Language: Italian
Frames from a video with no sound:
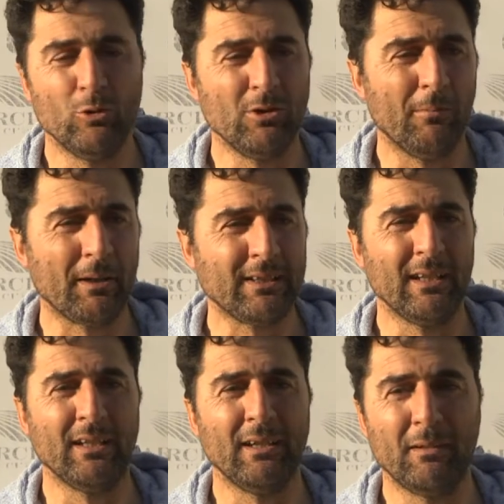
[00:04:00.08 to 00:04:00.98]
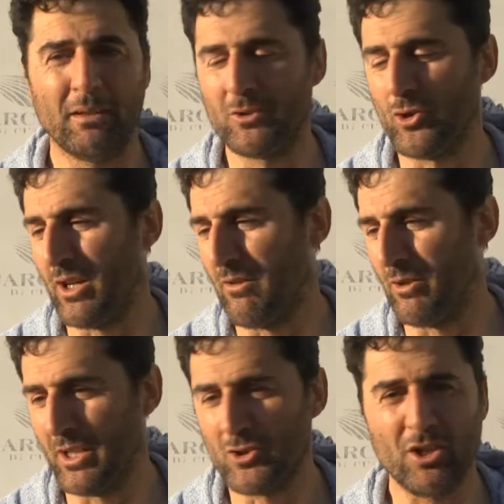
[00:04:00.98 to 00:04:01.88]
ultime partite eh, giocavano
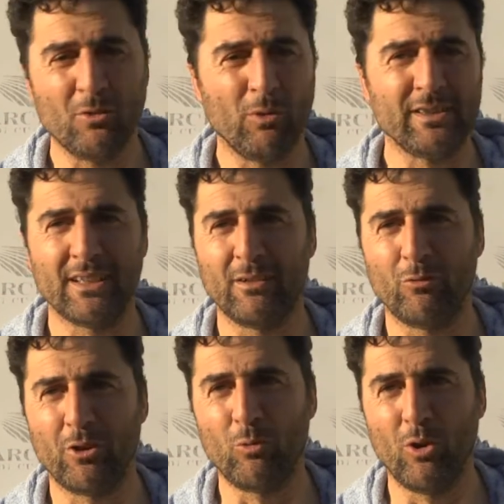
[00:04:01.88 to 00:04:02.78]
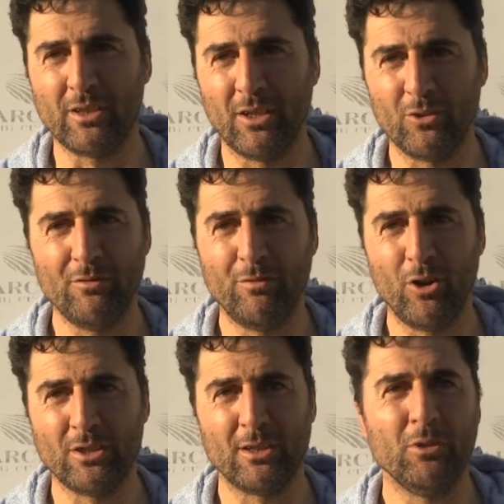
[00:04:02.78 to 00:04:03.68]
da 5 ai 7 fuori quota ogni
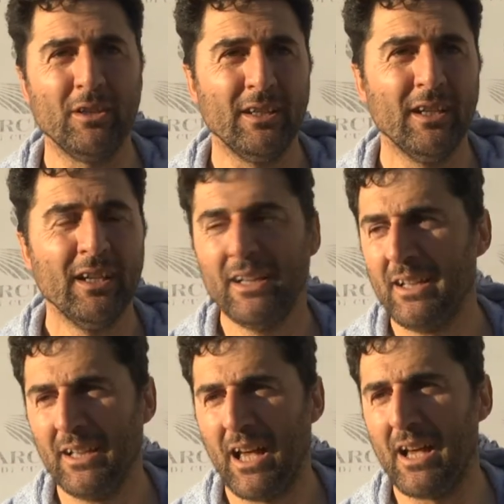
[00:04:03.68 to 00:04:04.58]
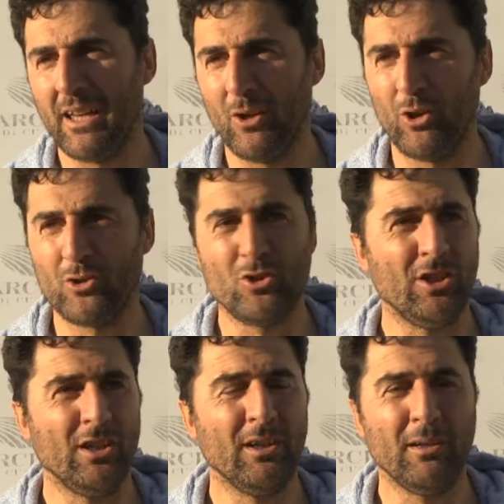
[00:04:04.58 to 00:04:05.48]
volta, quindi anche oggi
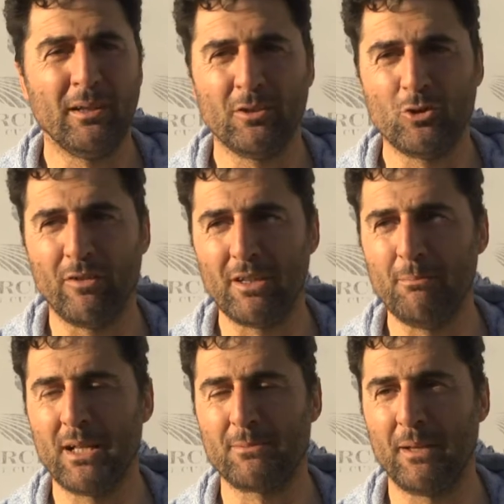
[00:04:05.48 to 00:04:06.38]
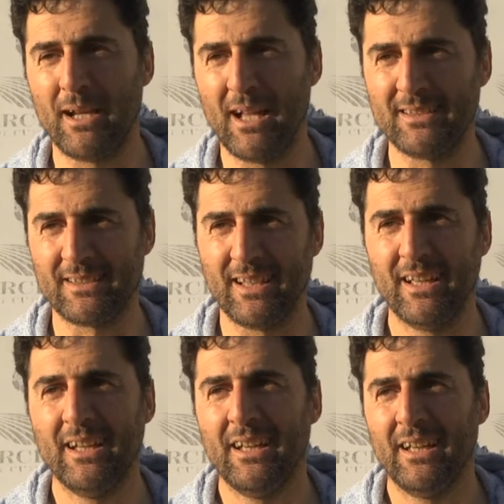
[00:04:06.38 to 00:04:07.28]
i giovani di Belle Speranze
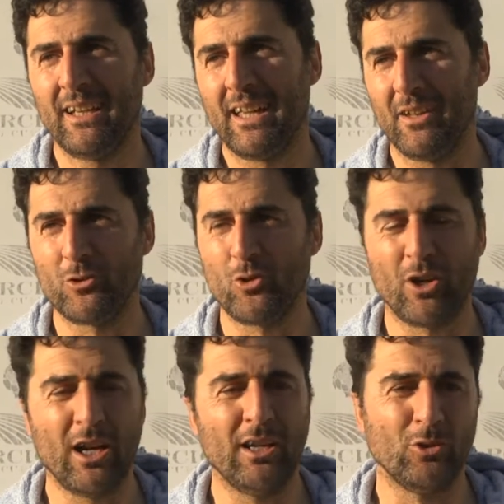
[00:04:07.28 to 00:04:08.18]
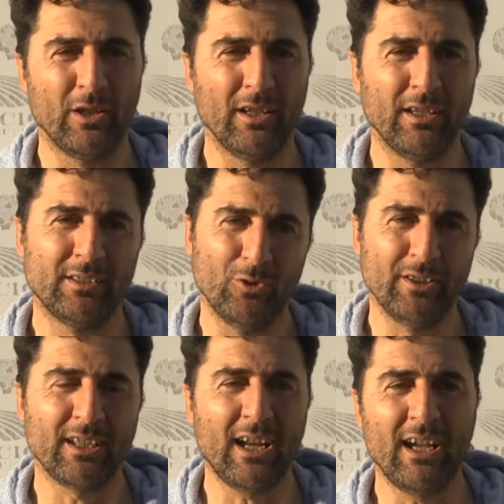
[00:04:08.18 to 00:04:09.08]
che hanno giocato e eh, sono
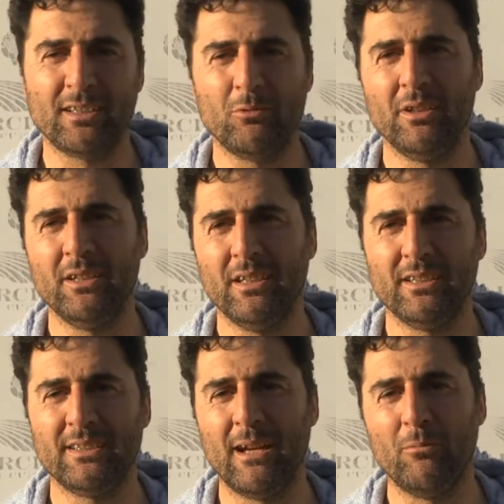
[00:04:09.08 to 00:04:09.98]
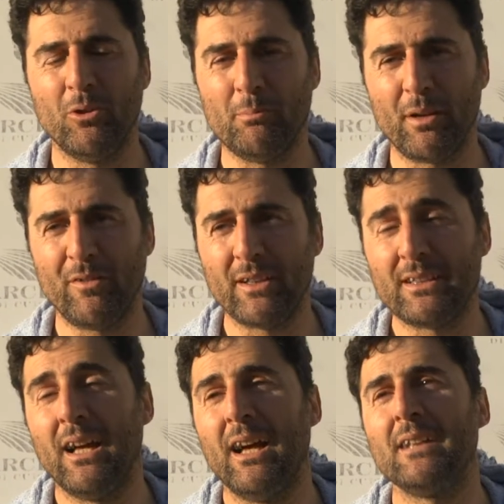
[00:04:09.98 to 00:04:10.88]
entrati, quindi siamo in
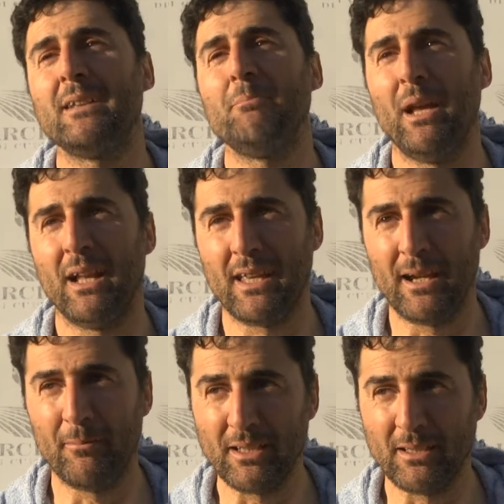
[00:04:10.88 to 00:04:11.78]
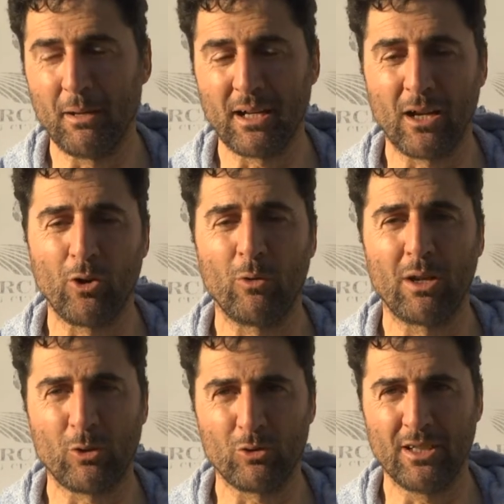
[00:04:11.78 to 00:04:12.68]
perfetta tabella chiaramente, manca ancora
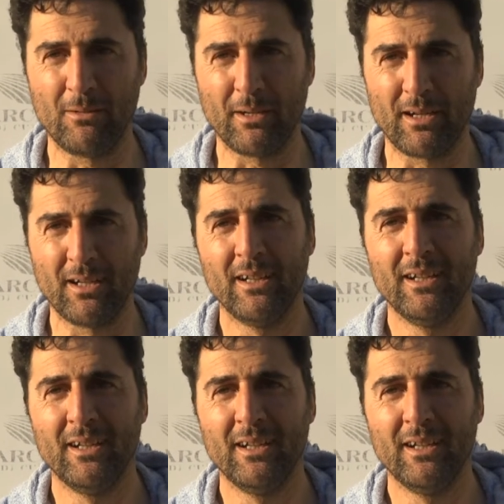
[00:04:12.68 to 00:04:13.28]
qualcosina per,